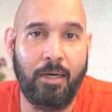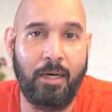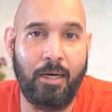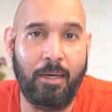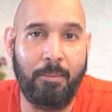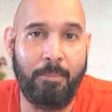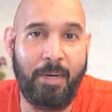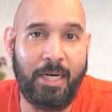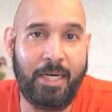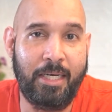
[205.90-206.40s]

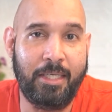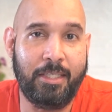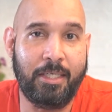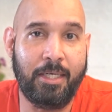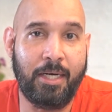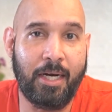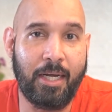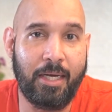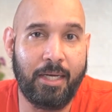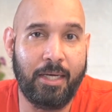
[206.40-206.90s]
Eh, badai
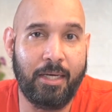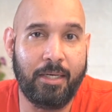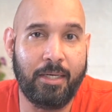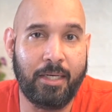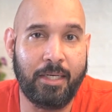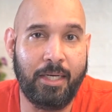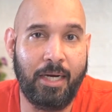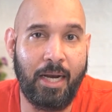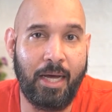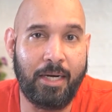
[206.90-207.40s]
cedera ya
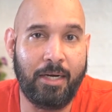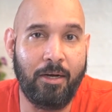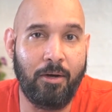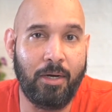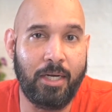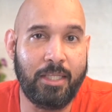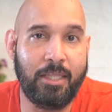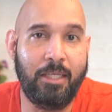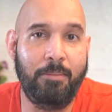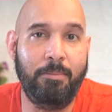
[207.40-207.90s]
yang dilanda
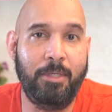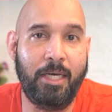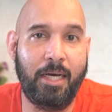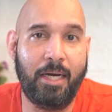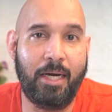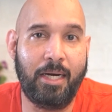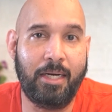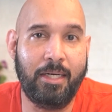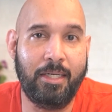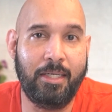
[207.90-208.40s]
oleh timnya
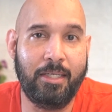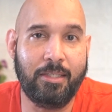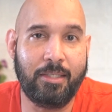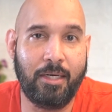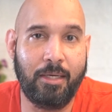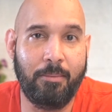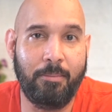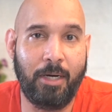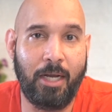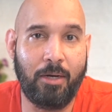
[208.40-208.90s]
karena dia
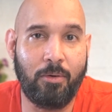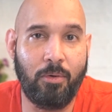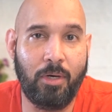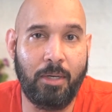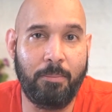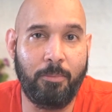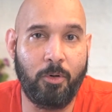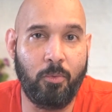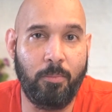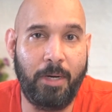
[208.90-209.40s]
sering
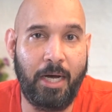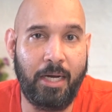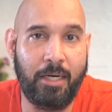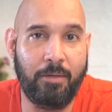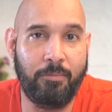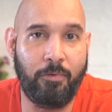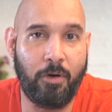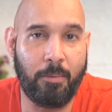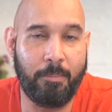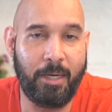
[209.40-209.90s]
melakukan perubahan di
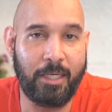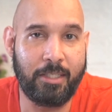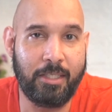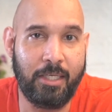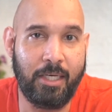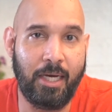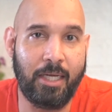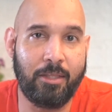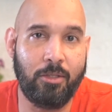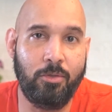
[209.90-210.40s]

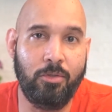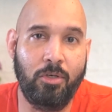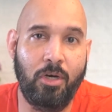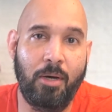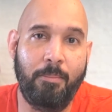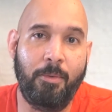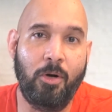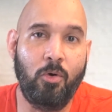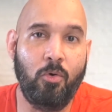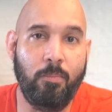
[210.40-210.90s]
formasi atau
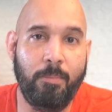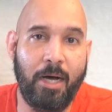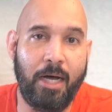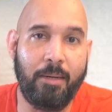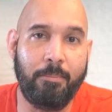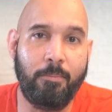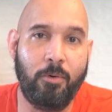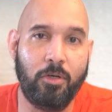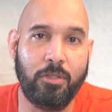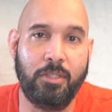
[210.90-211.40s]
juga
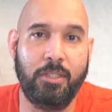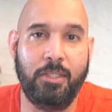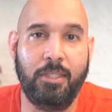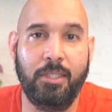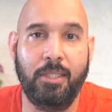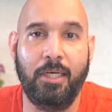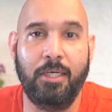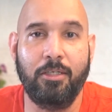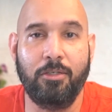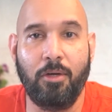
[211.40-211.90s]
mengubah posisi
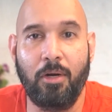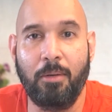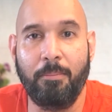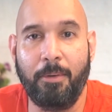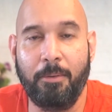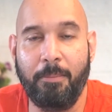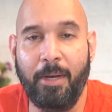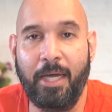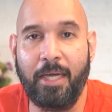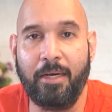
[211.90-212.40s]
dari seorang
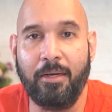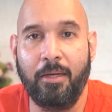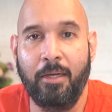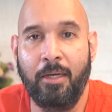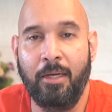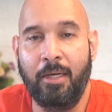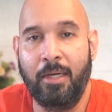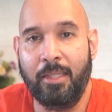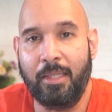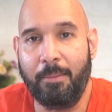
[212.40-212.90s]
pemain.
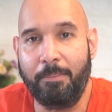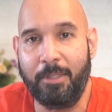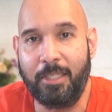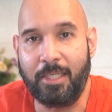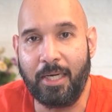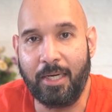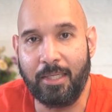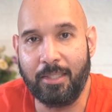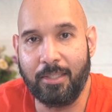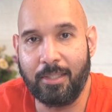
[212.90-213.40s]
Tapi
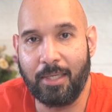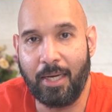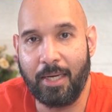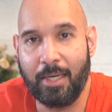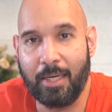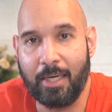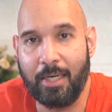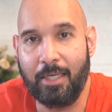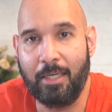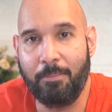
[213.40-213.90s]
sangat
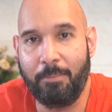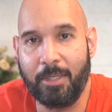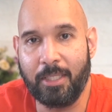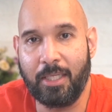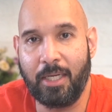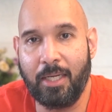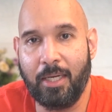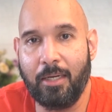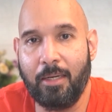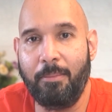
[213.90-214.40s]
disayangkan di
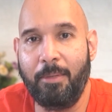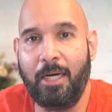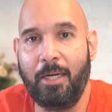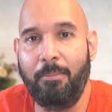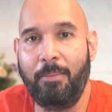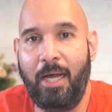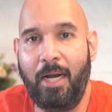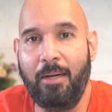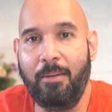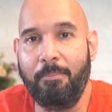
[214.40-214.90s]
pertandingan
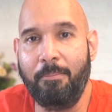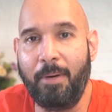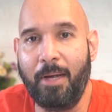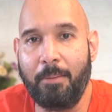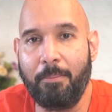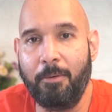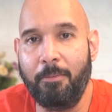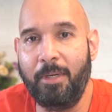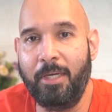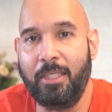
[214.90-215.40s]
kemarin malam
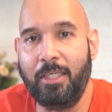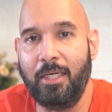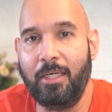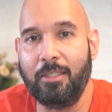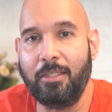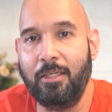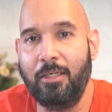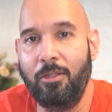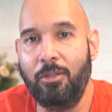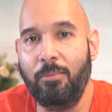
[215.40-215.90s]
para pemain
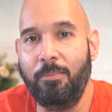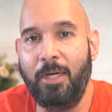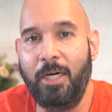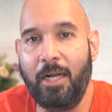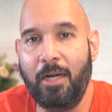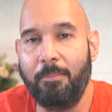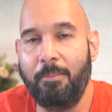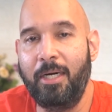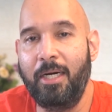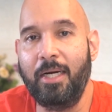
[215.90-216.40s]
Chelsea itu
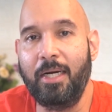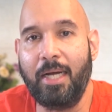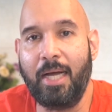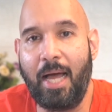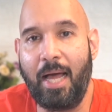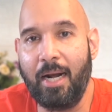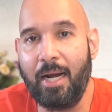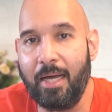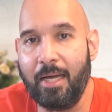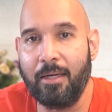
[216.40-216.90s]
benar-benar
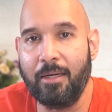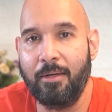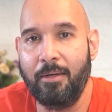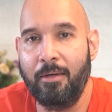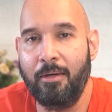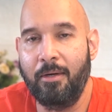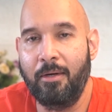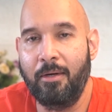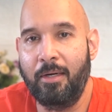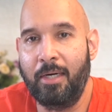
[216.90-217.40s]
kalah
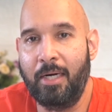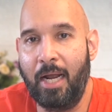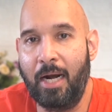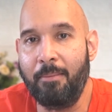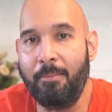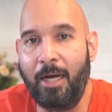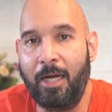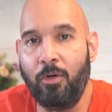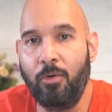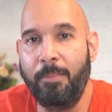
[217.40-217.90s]

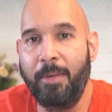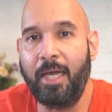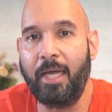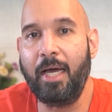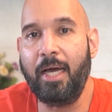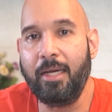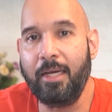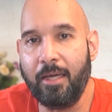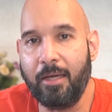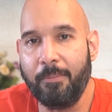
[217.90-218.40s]
dalam adu
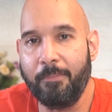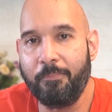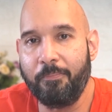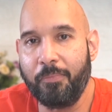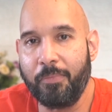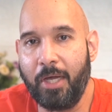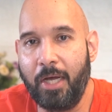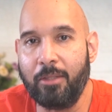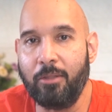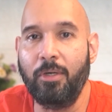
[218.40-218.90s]
mekanik
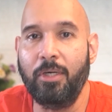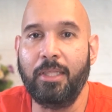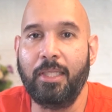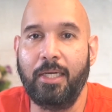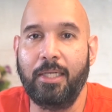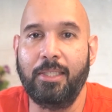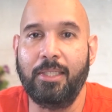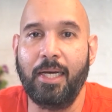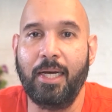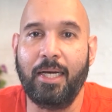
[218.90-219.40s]
atau yang
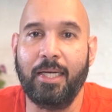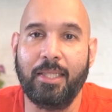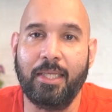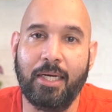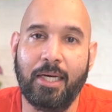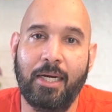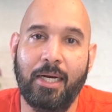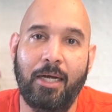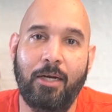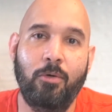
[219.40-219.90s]
tadi saya
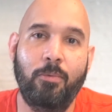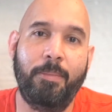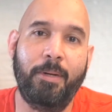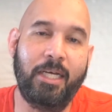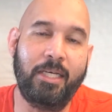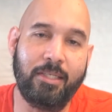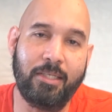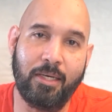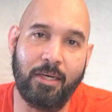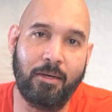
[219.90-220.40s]
katakan adu
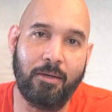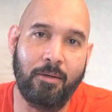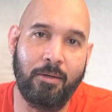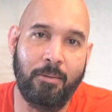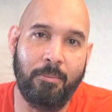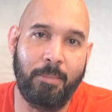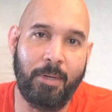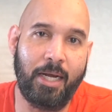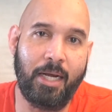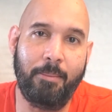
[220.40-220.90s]
pressing.
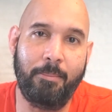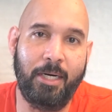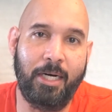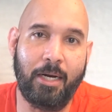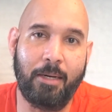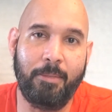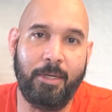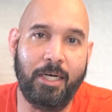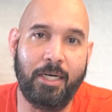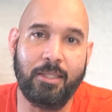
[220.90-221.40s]
Mereka
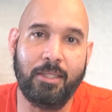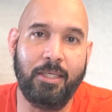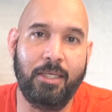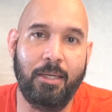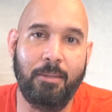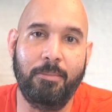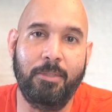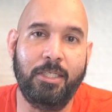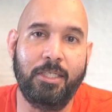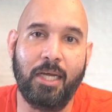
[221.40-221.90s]
benar-benar
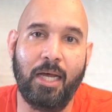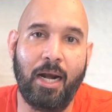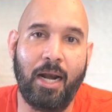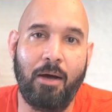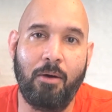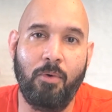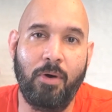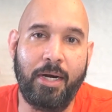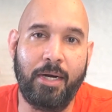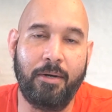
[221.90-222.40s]
tidak bisa
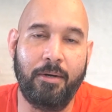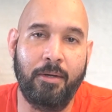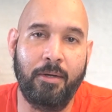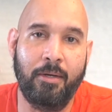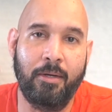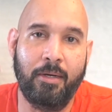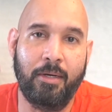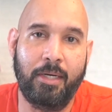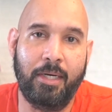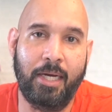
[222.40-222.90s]
lawan
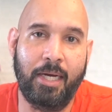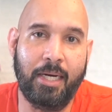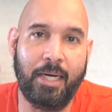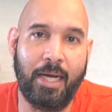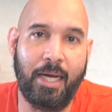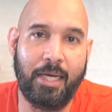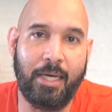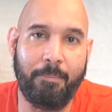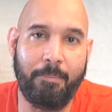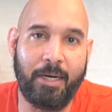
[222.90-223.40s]
dengan
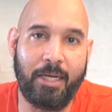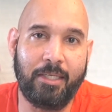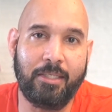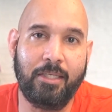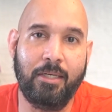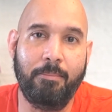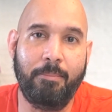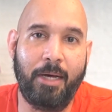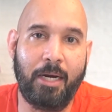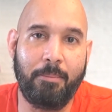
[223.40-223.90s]
gaya
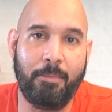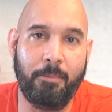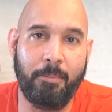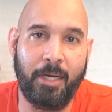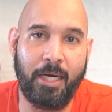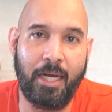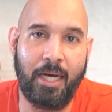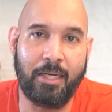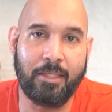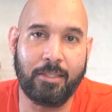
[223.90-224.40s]
pressing para
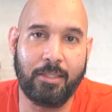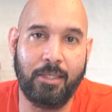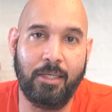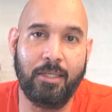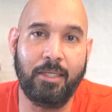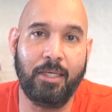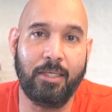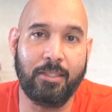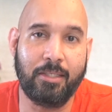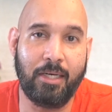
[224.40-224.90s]
pemain
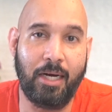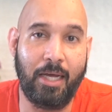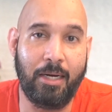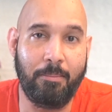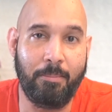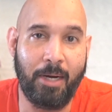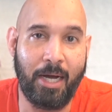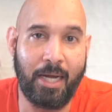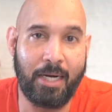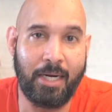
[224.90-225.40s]
Arsenal yang
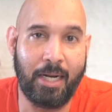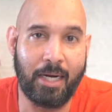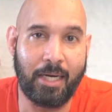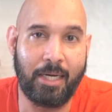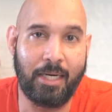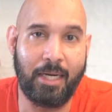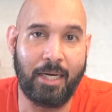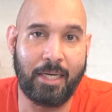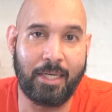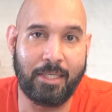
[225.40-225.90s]
selain
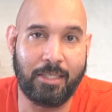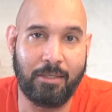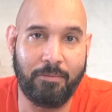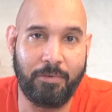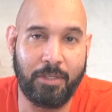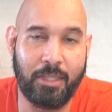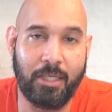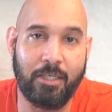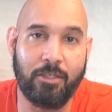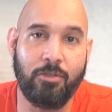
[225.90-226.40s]
mengandalkan
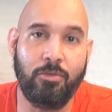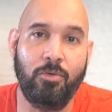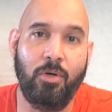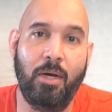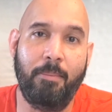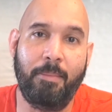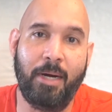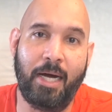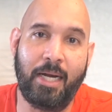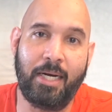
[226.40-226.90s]
agresivitas
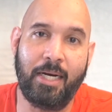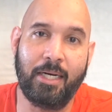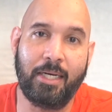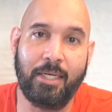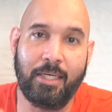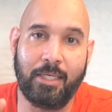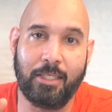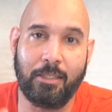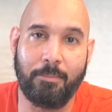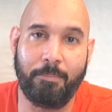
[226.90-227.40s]
juga
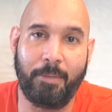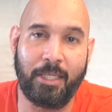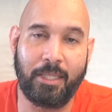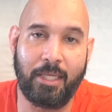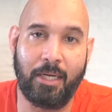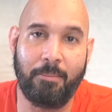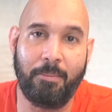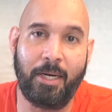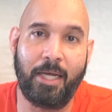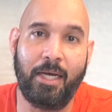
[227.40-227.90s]
mengandalkan
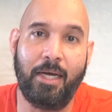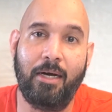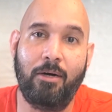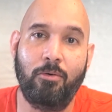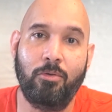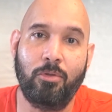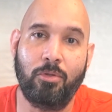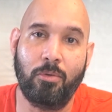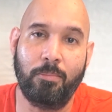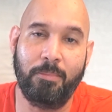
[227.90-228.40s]
kecepatan mereka
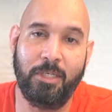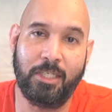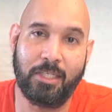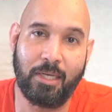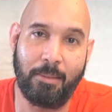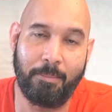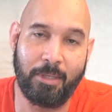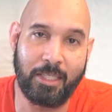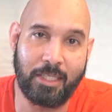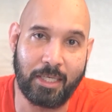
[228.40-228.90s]
untuk
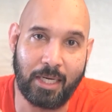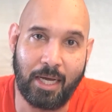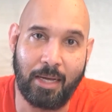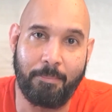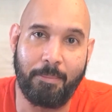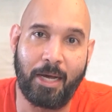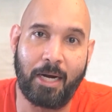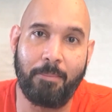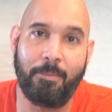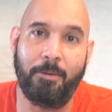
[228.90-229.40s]
bisa
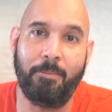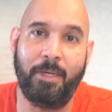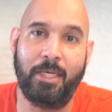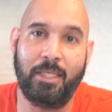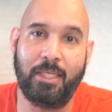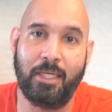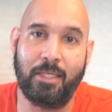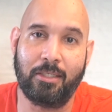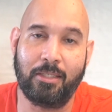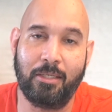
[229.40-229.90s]
mencegah para pemain
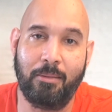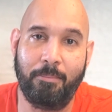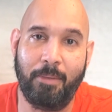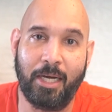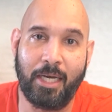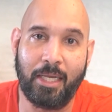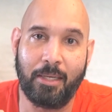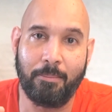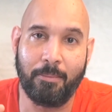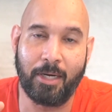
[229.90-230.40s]
Chelsea
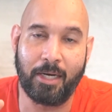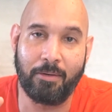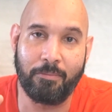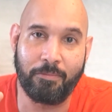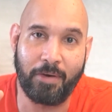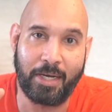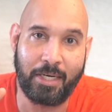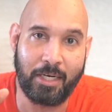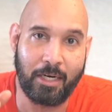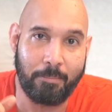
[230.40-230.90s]
mengirimkan
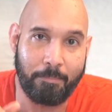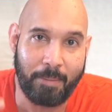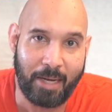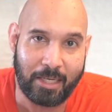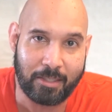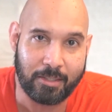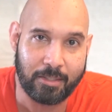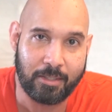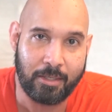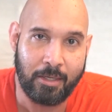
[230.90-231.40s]
final
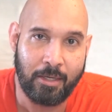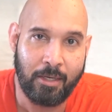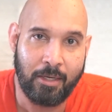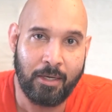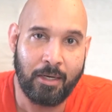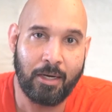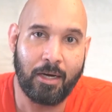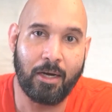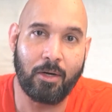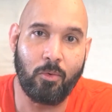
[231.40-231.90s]
pass
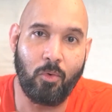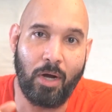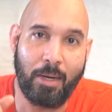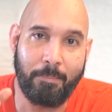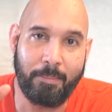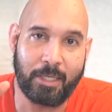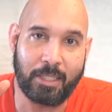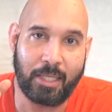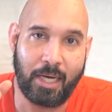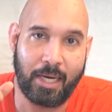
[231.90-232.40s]
ke
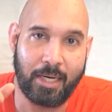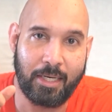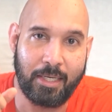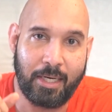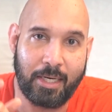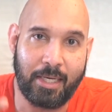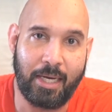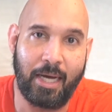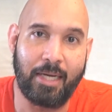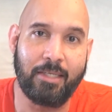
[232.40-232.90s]
ruang pertahanan
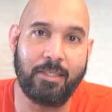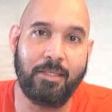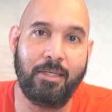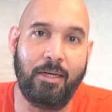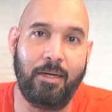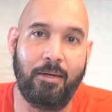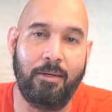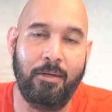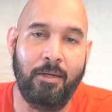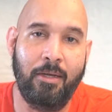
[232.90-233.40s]
dari
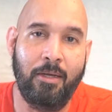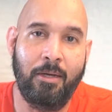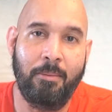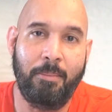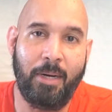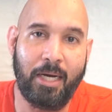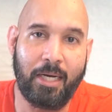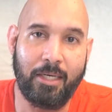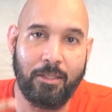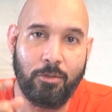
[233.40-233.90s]
Arsenal.
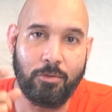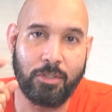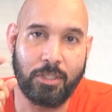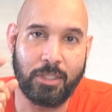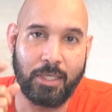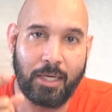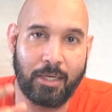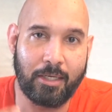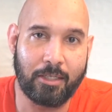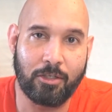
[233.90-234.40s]
Maka itu
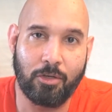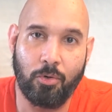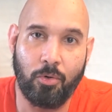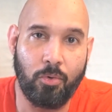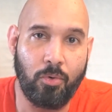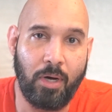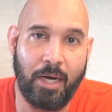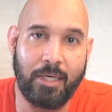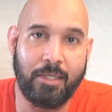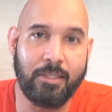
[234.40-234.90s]
secara
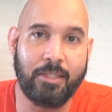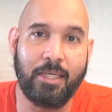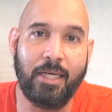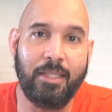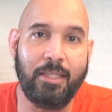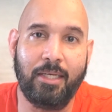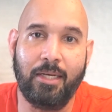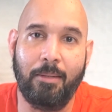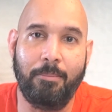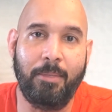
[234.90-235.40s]
keseluruhan
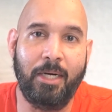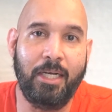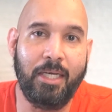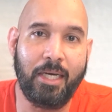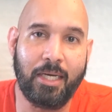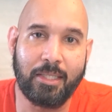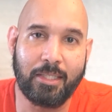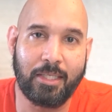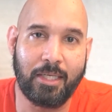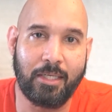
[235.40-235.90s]
saya tidak
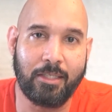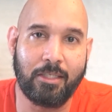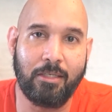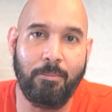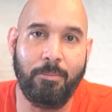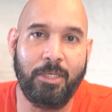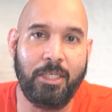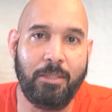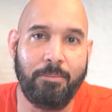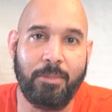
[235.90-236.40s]
melihat Chelsea
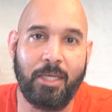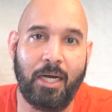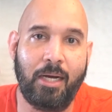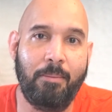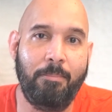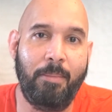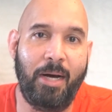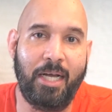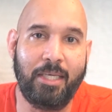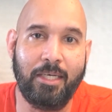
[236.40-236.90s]

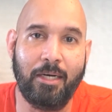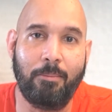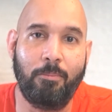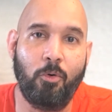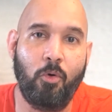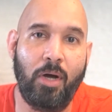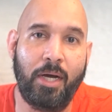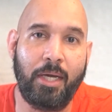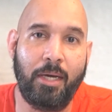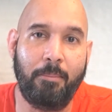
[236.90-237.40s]
menciptakan banyak
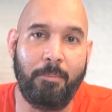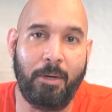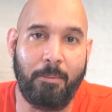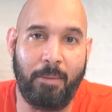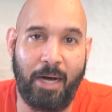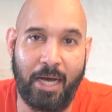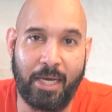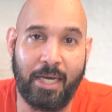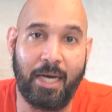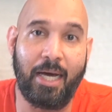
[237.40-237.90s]
peluang yang
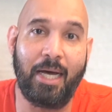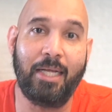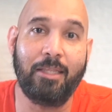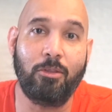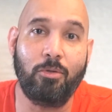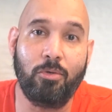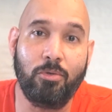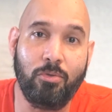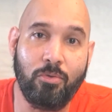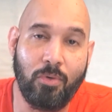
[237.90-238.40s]
berbahaya
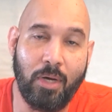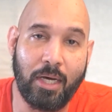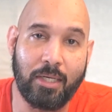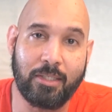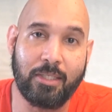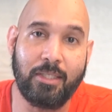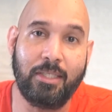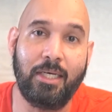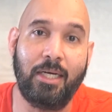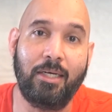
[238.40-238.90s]
atau juga
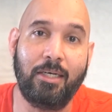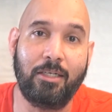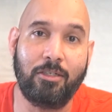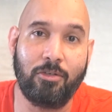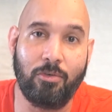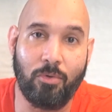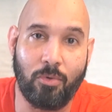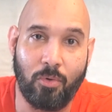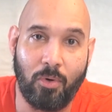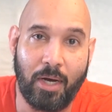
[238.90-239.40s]
secara
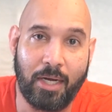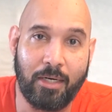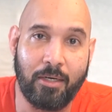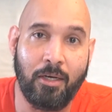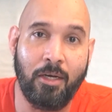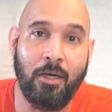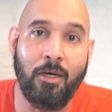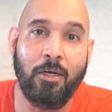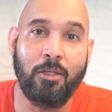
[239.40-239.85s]
keseluruhan